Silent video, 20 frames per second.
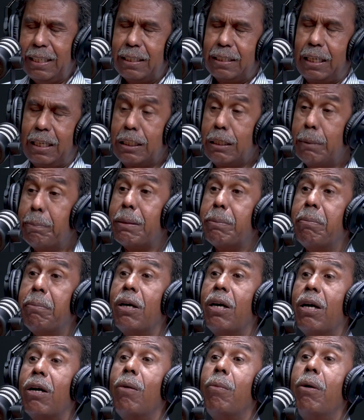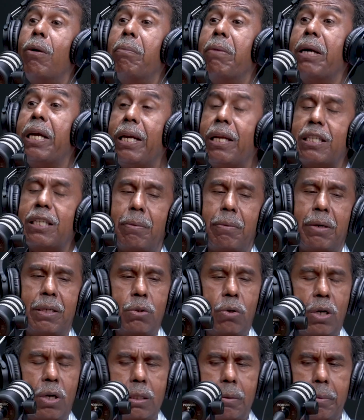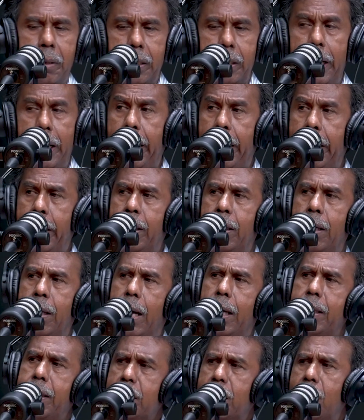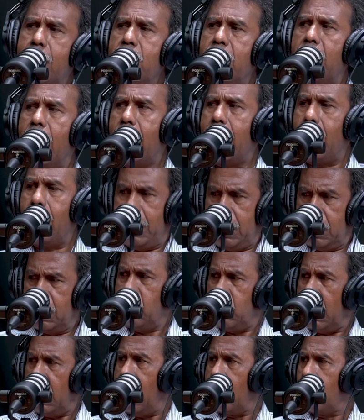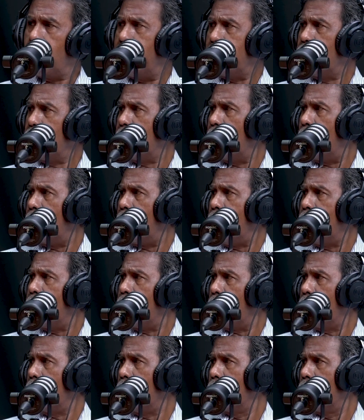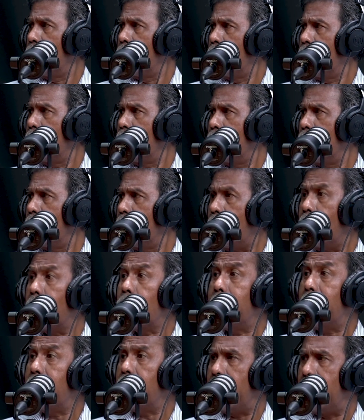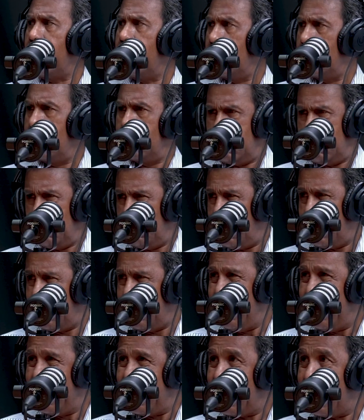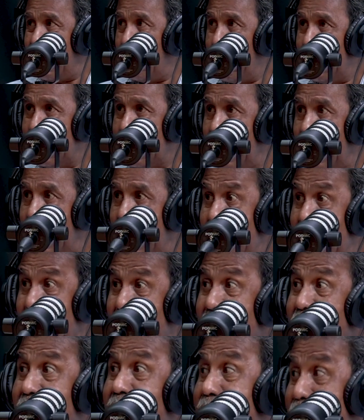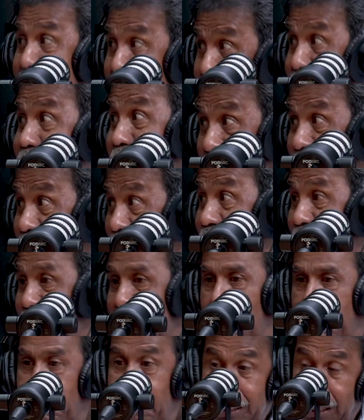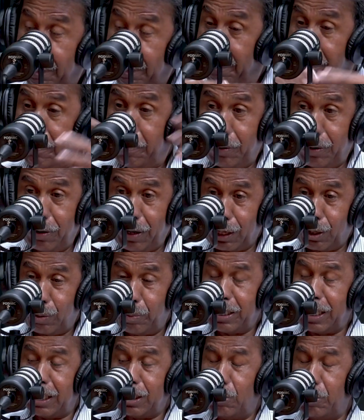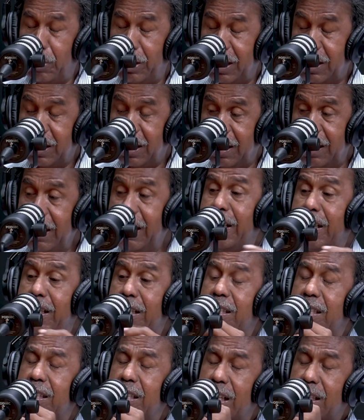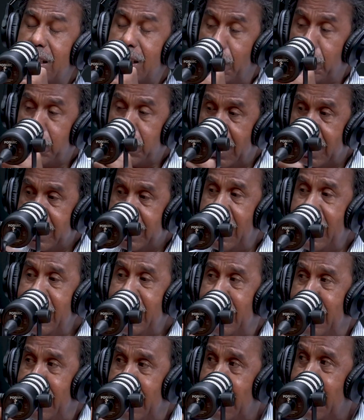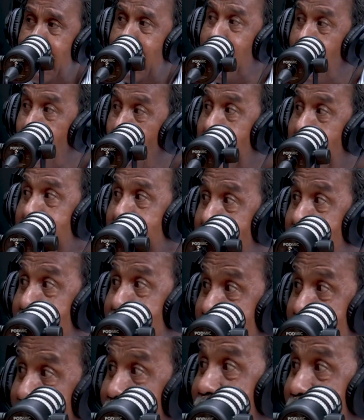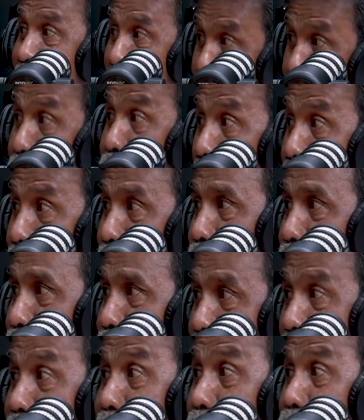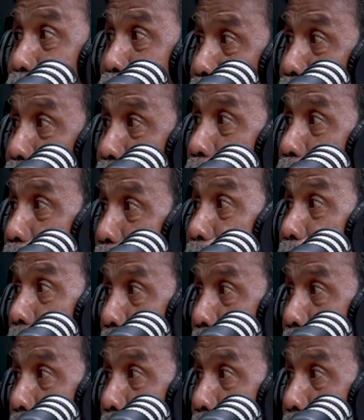saya sempat ngomong begini sama seorang teman, eh Anda serius nggak? Kalau Anda serius, aku maju jadi ahli dong. Aku mau deh. Karena bagi saya, ini sekali lagi, betapapun argumentasi-argumentasi ini, tetap saja ini sebuah tes yang bagus. Tes konstitusi yang